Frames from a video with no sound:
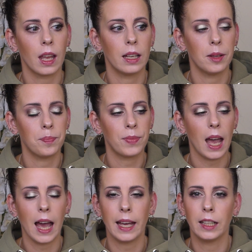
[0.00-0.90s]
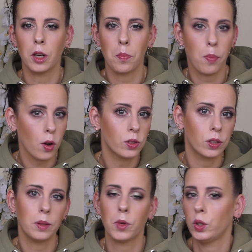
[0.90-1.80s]
ähm, eine Box,
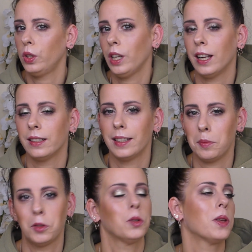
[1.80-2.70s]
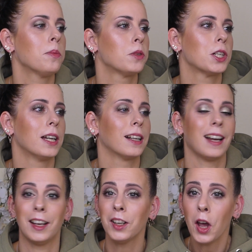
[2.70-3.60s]
die man sich halt selbst zusammenstellen
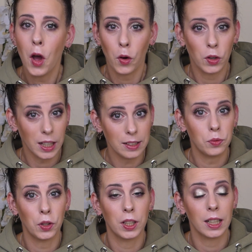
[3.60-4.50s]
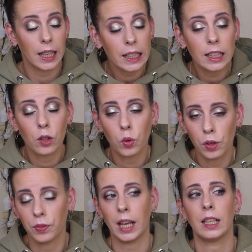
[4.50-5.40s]
kann. Und das für einen richtig coolen Wert.